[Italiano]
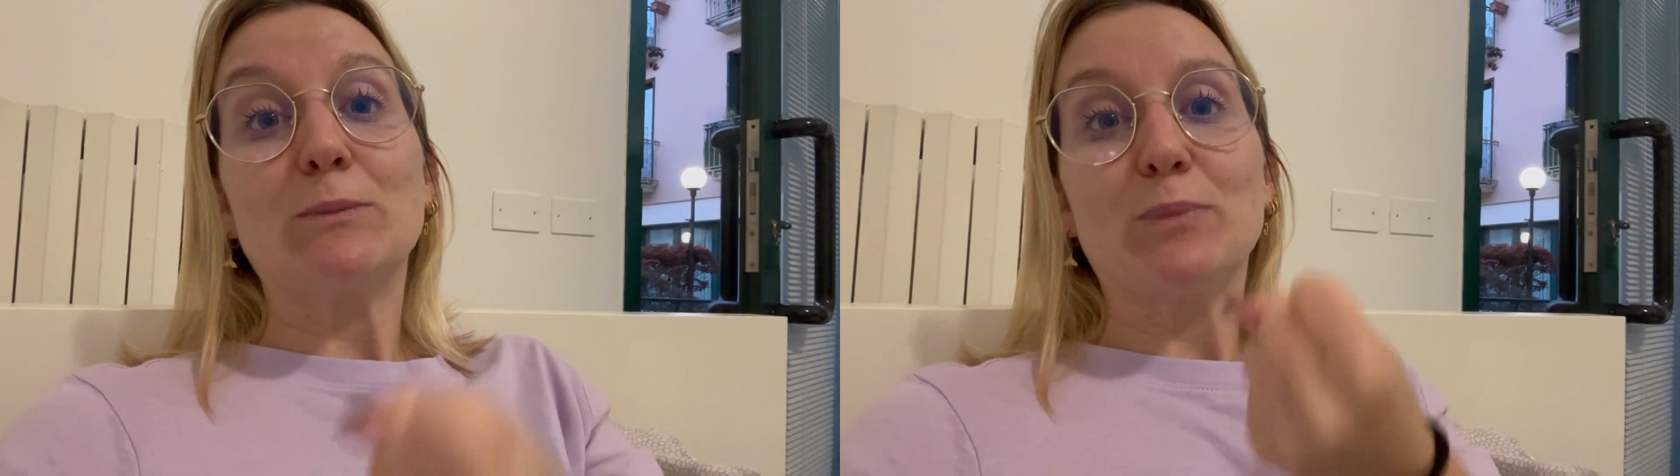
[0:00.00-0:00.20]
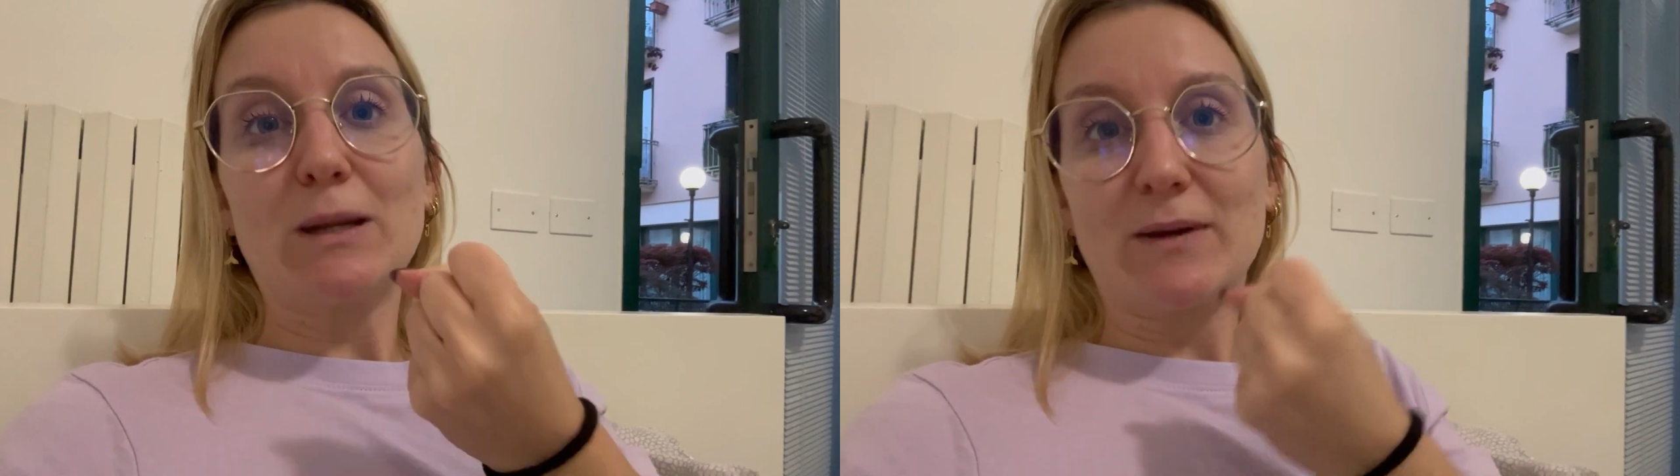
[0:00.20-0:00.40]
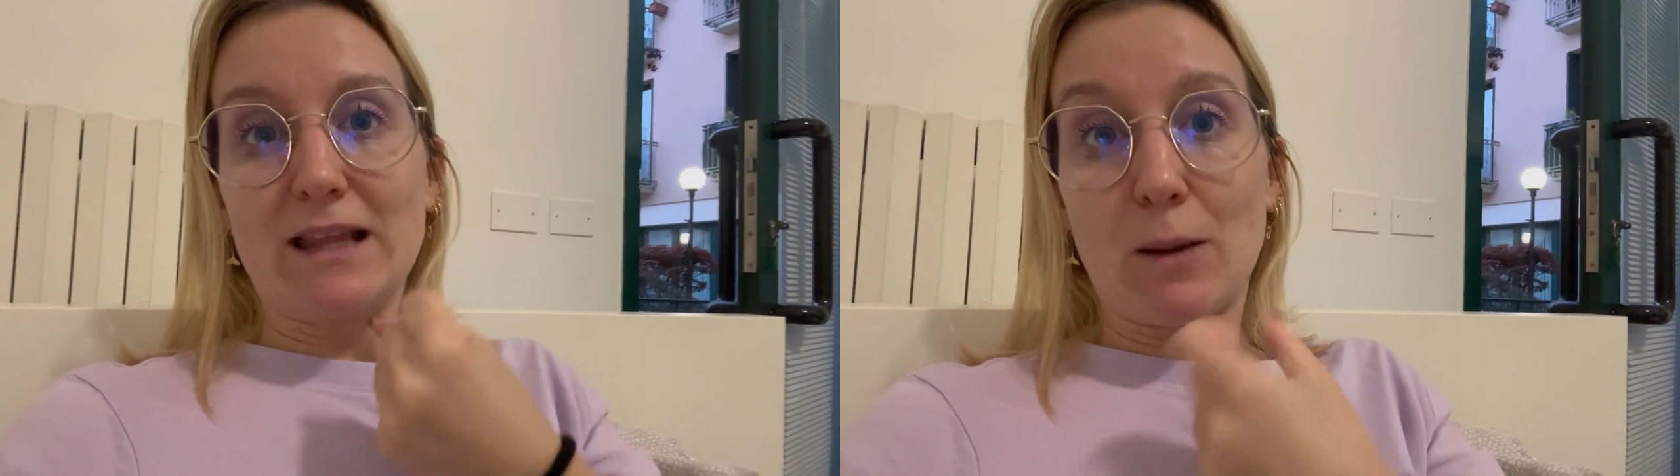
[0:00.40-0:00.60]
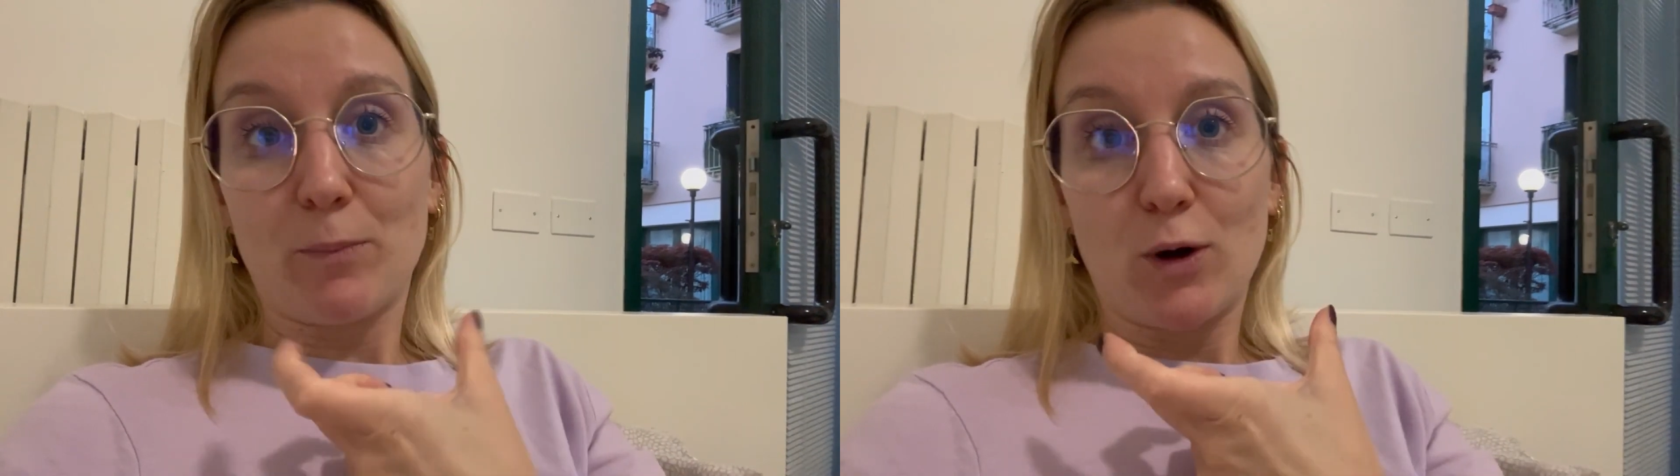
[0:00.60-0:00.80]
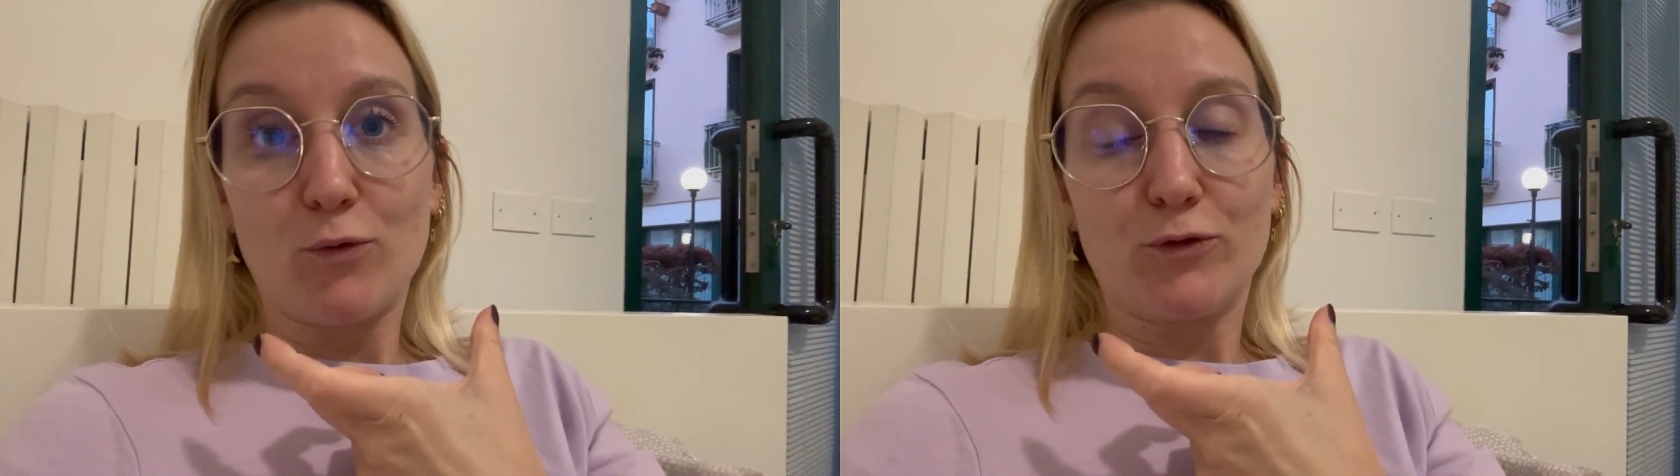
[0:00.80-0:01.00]
prima
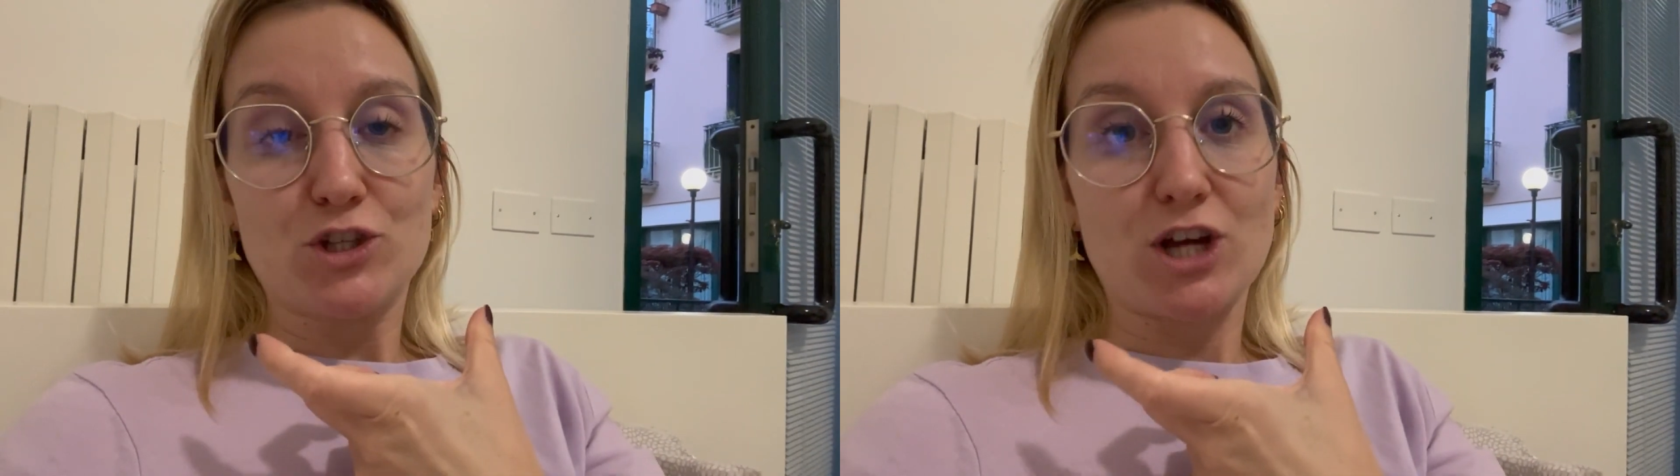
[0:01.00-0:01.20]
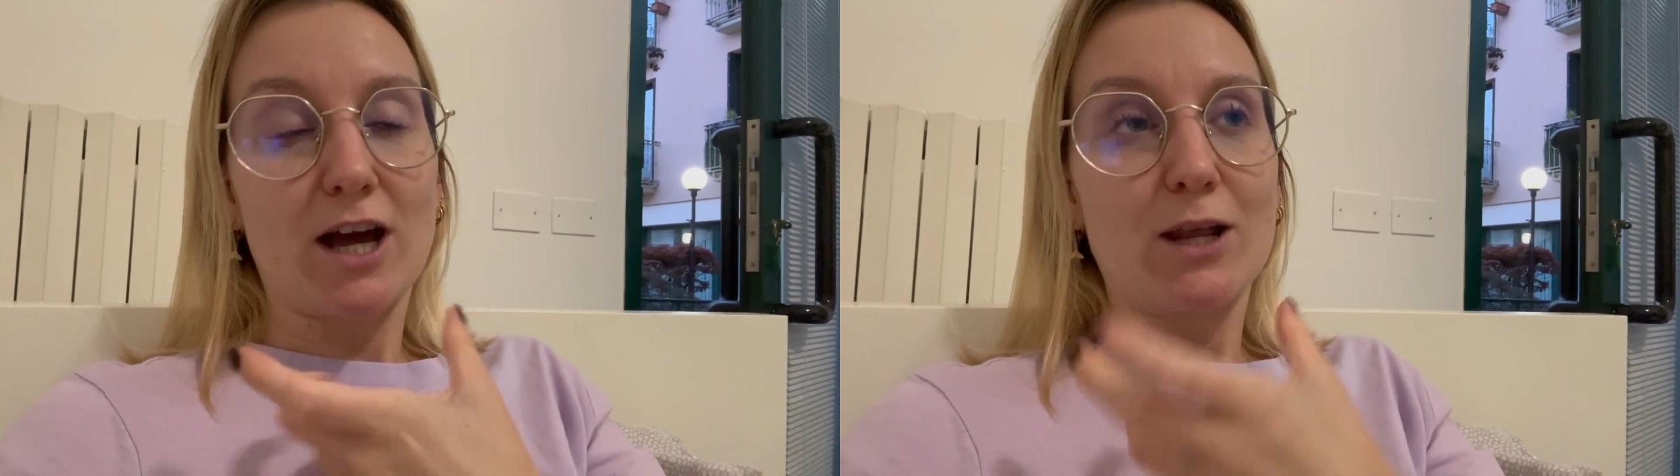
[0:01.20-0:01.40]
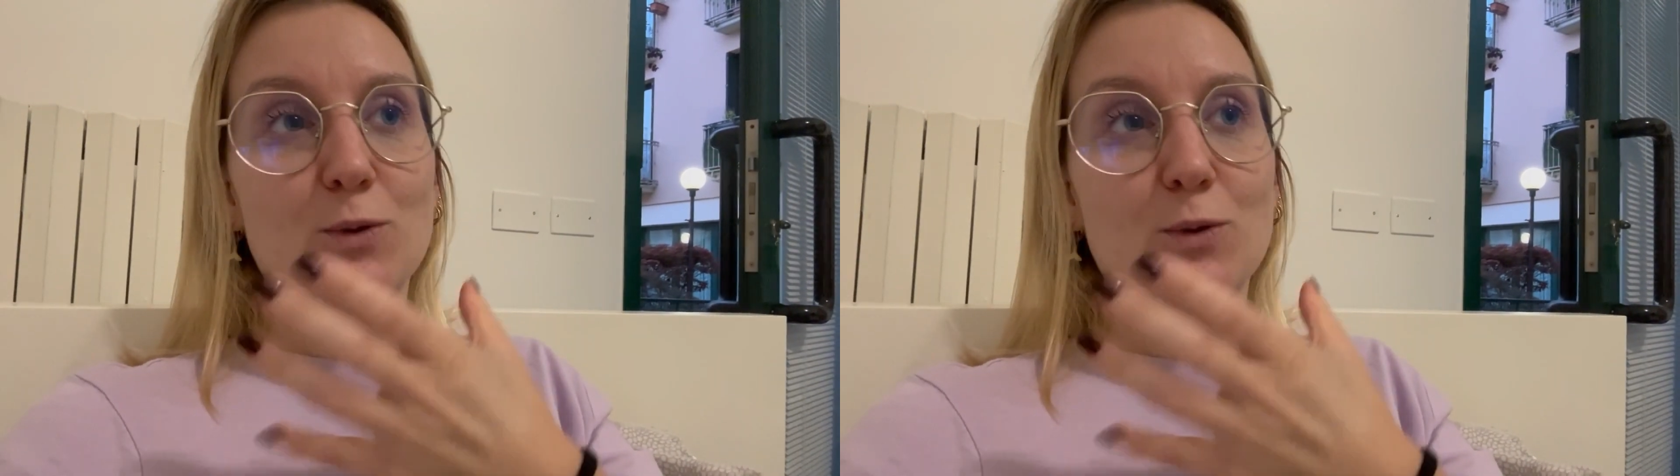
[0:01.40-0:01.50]
dell'appello ufficiale,